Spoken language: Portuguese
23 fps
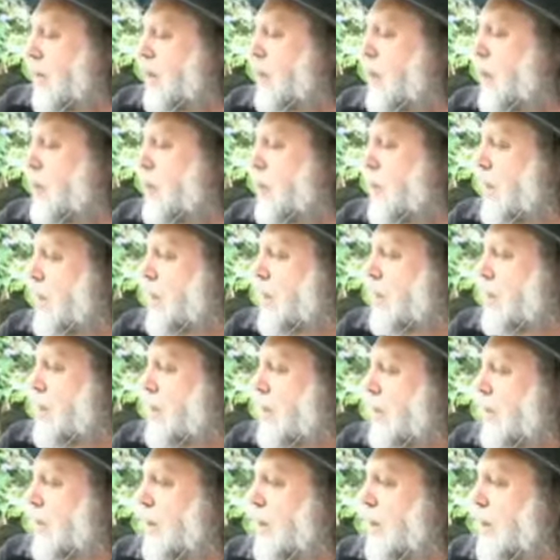tomando
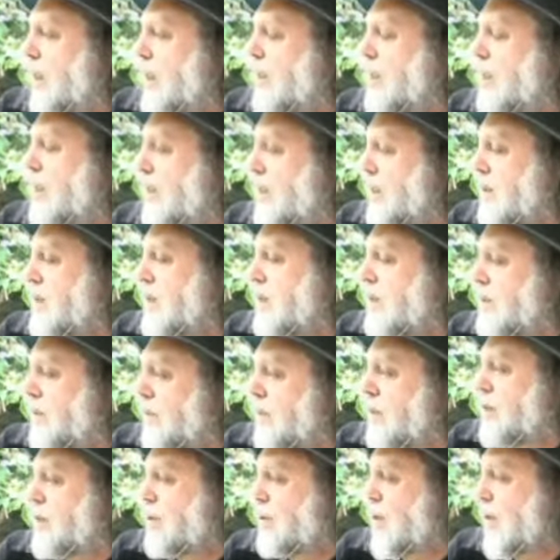conta da igreja
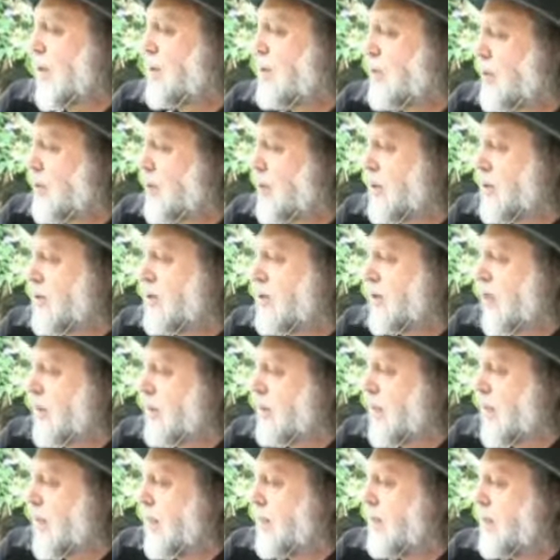nos Estados Unidos da
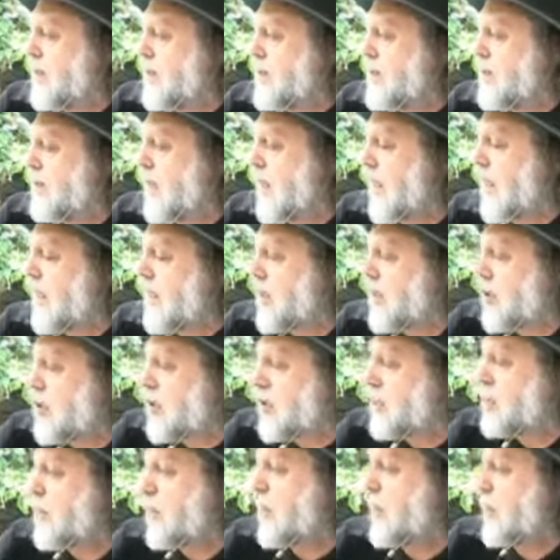América e de lá
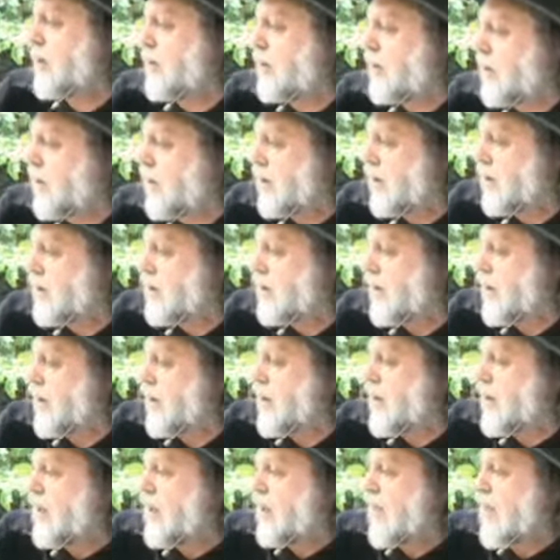exportando
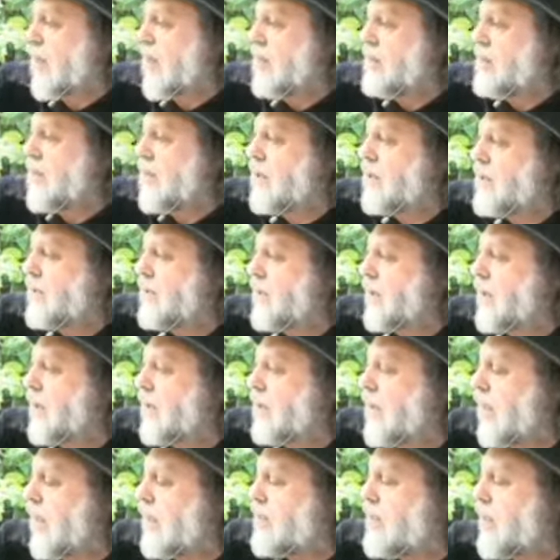a
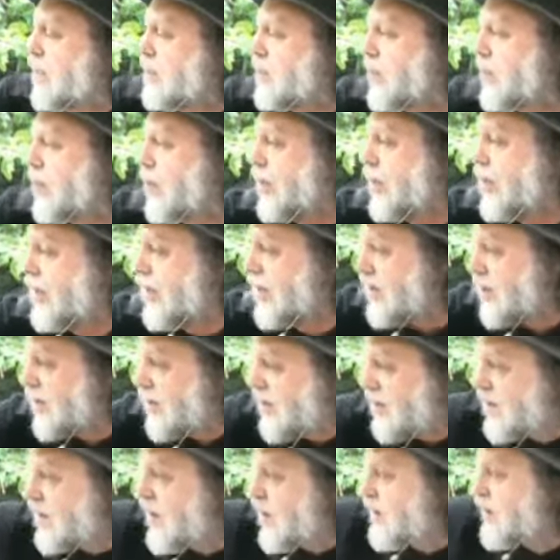mediocridade e a
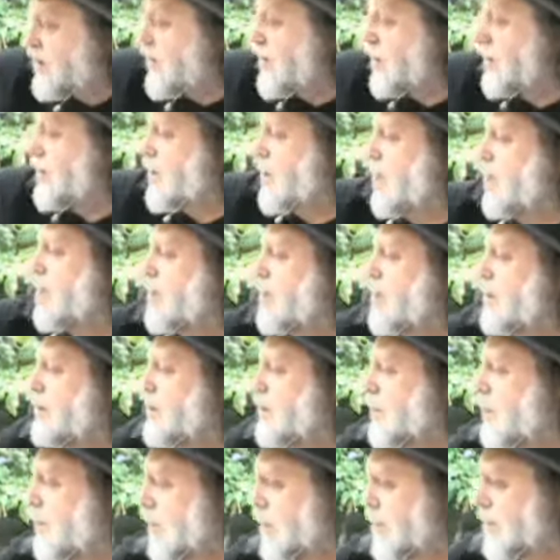burrice evangélica
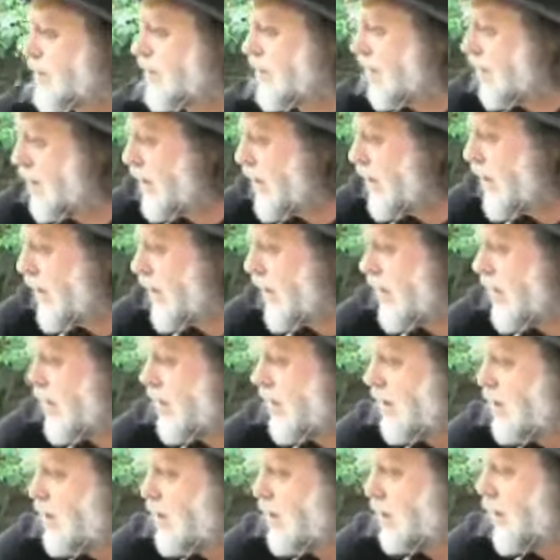para o resto da,
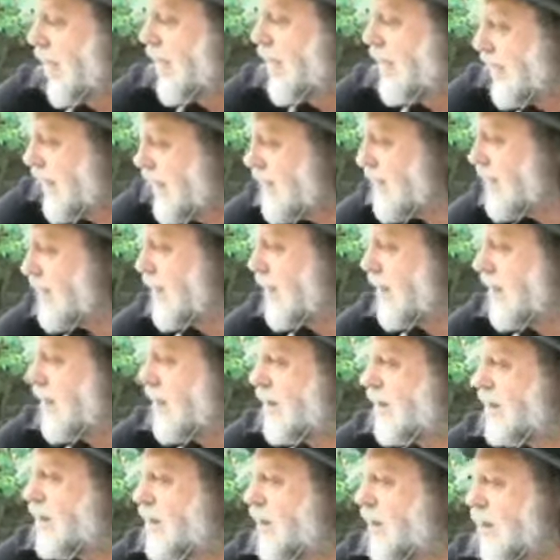do planeta,
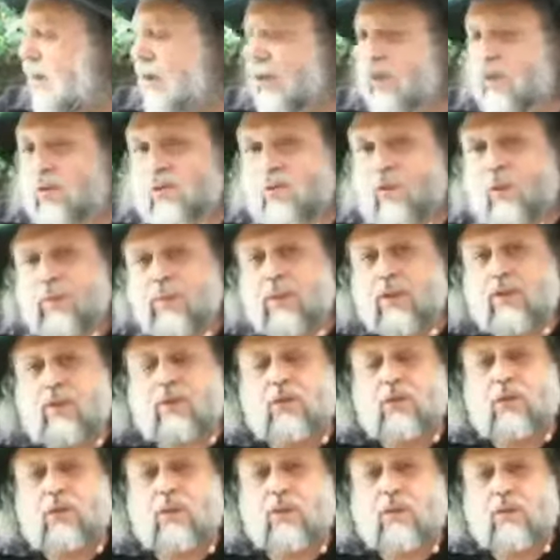foi que isso
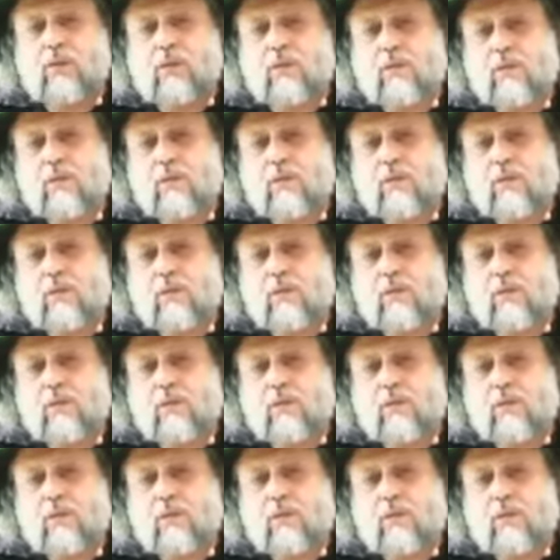começou.